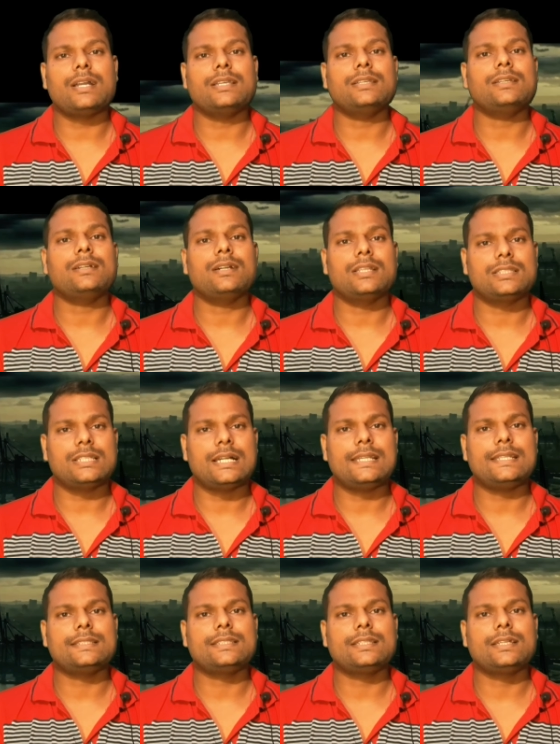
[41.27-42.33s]
भाई हथिया
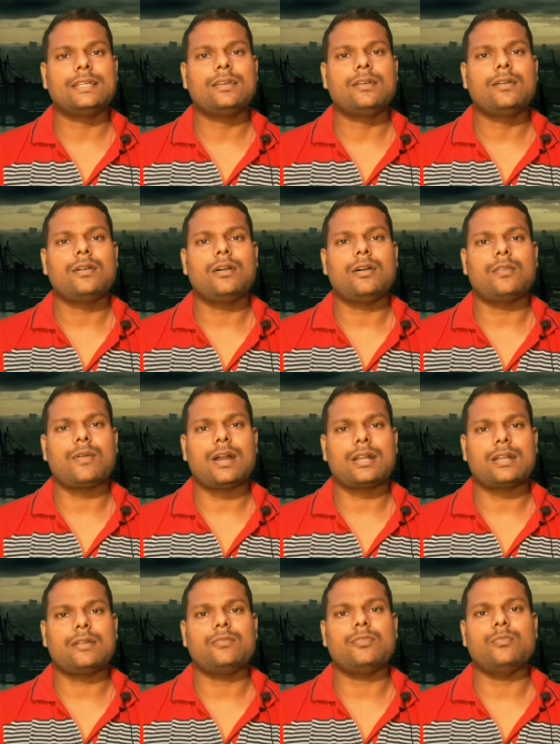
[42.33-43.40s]
लेते हैं और वहाँ
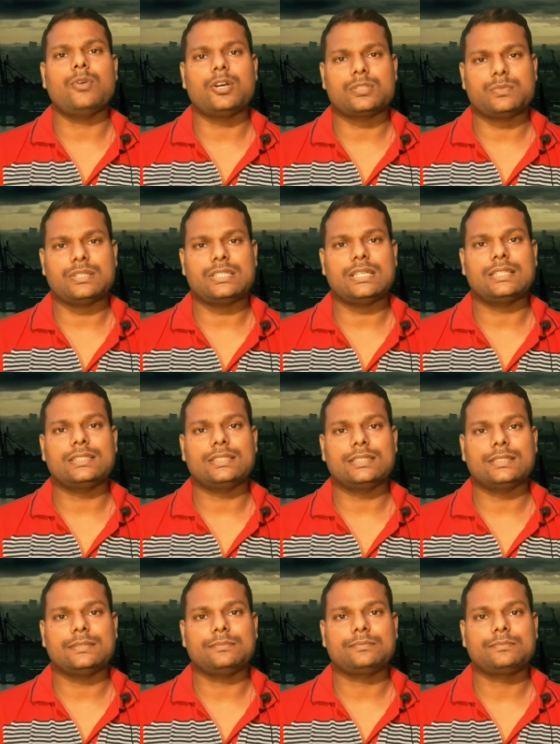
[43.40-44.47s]
का वो बॉस बन जाते
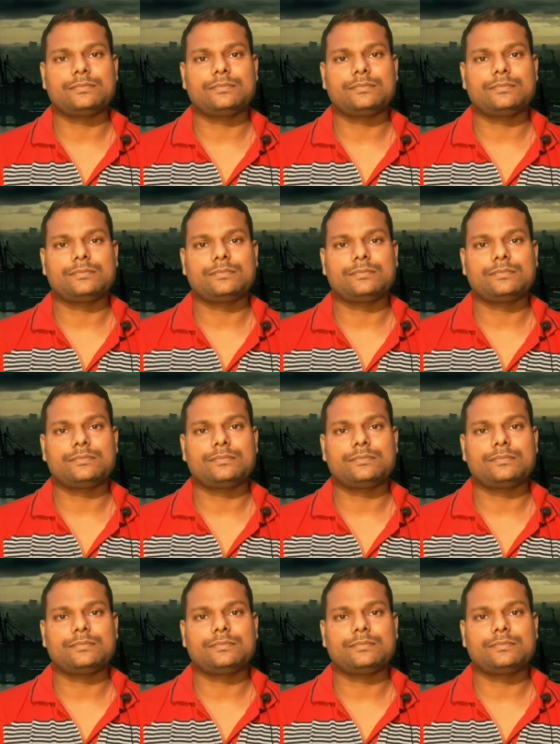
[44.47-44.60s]
हैं